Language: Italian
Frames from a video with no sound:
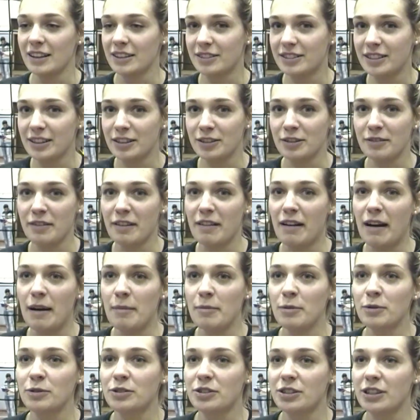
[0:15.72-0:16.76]
Sì,
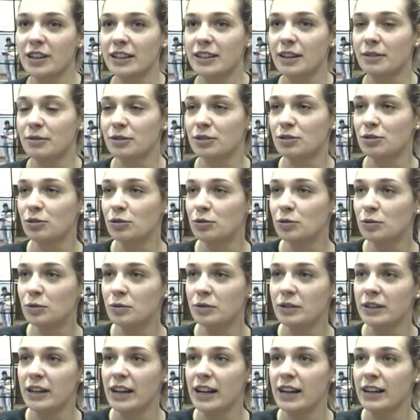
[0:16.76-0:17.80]
dovevamo uscire da questo
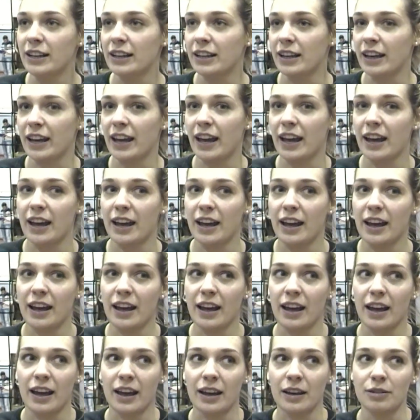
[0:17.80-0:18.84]
tunnel
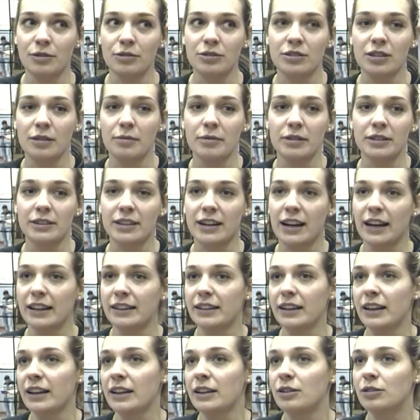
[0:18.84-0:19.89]
che, eh, in cui siamo
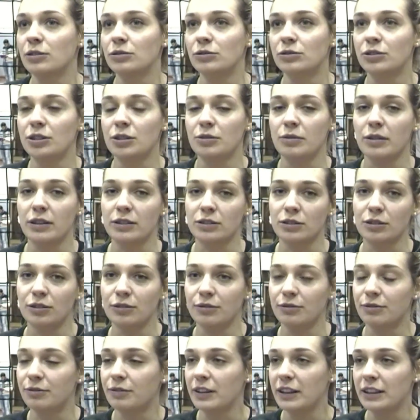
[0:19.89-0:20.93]
entrate di continue
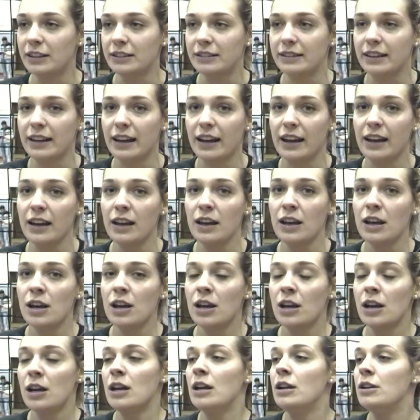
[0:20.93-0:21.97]
sconfitte
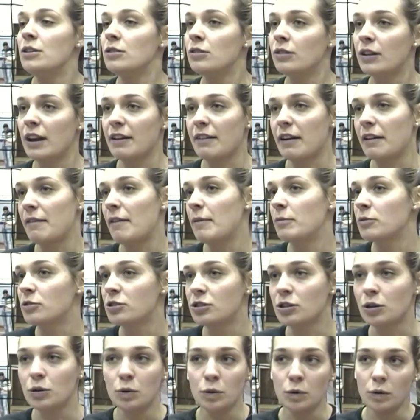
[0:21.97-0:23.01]
non eravamo
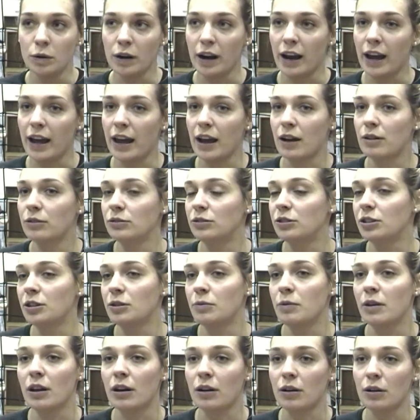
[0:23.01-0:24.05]
sicure,
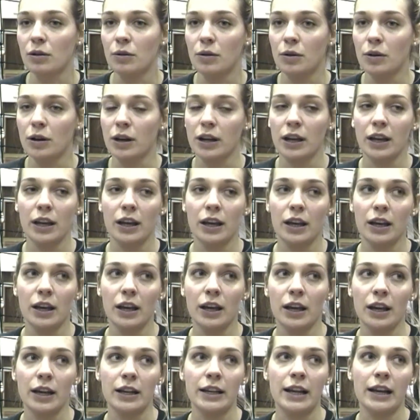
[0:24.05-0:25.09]
continui
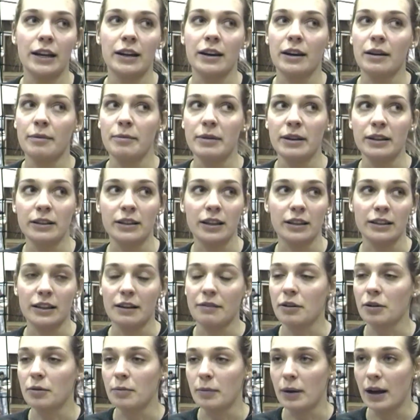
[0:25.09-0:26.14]
errori, gli allenamenti
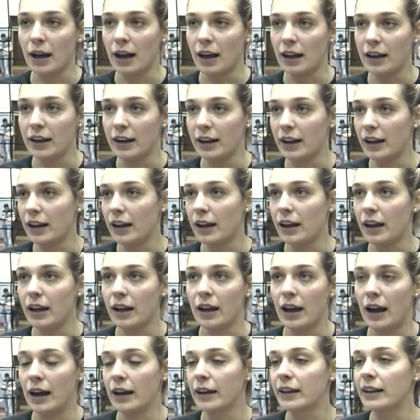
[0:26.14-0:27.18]
andavano
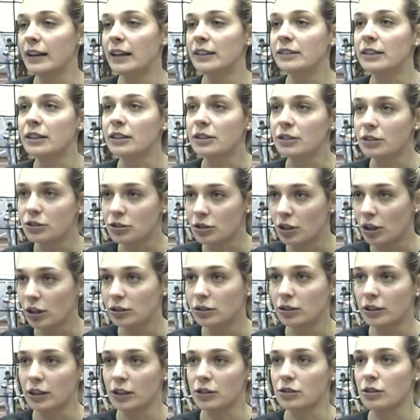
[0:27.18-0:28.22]
male, anche l'Under
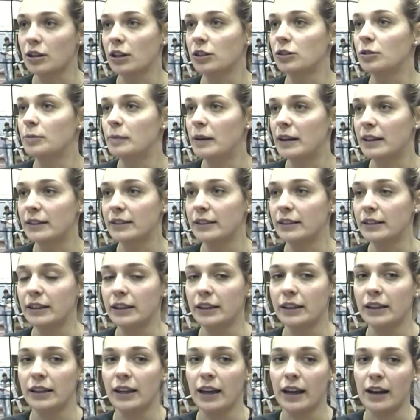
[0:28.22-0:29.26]
18 che ha giocato
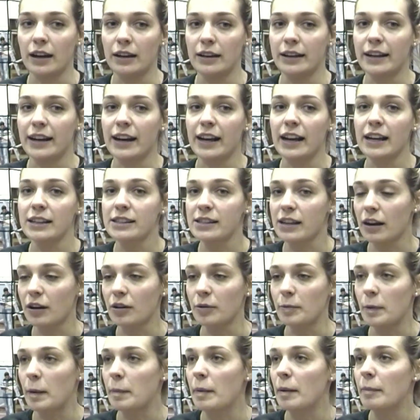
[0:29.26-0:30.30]
martedì, eh, le ragazze
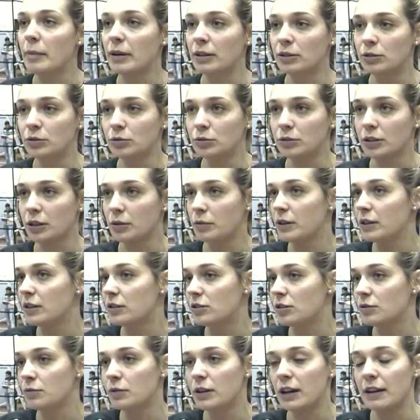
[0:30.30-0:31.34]
erano proprio abbattute,
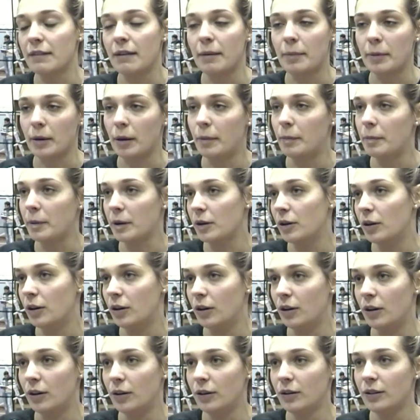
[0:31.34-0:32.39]
quindi ci voleva
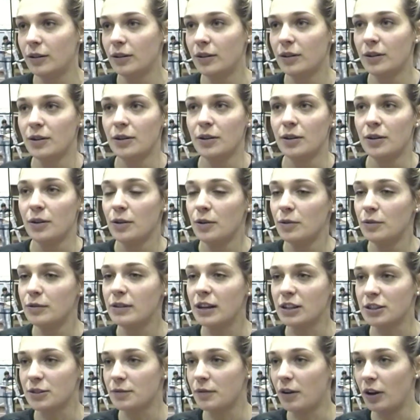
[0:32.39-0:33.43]
proprio
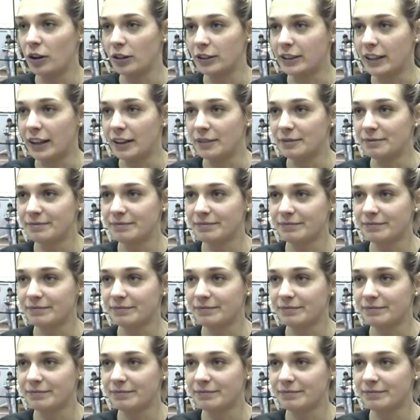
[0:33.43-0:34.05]
una svolta.